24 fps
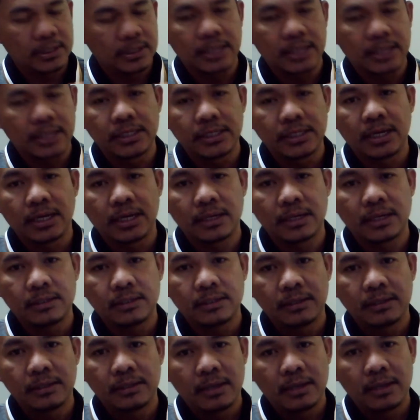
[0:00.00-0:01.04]
kanyang
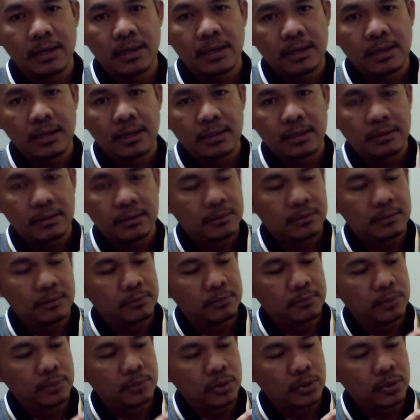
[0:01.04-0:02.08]

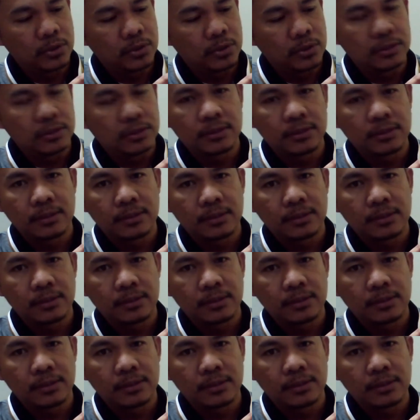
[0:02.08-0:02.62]
button.